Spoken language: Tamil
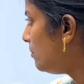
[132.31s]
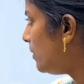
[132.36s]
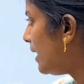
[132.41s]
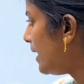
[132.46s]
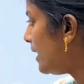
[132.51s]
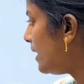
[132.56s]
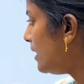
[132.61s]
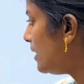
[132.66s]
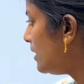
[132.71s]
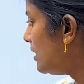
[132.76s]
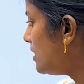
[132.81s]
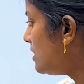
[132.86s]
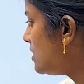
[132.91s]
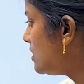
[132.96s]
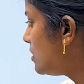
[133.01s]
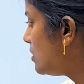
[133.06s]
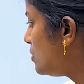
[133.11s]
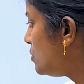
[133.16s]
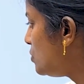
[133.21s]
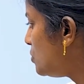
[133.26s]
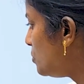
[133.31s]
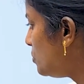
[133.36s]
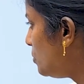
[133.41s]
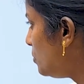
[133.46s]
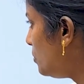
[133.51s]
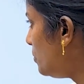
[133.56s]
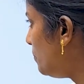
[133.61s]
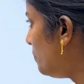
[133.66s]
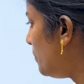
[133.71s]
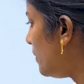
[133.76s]
மைனஸ் டூ
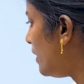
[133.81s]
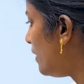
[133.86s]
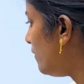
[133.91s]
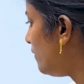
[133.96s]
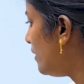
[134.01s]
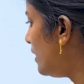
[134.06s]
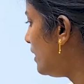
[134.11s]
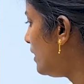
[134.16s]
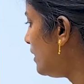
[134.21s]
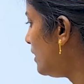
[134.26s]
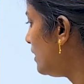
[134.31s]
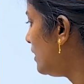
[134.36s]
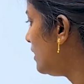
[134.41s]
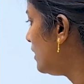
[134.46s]
பவர்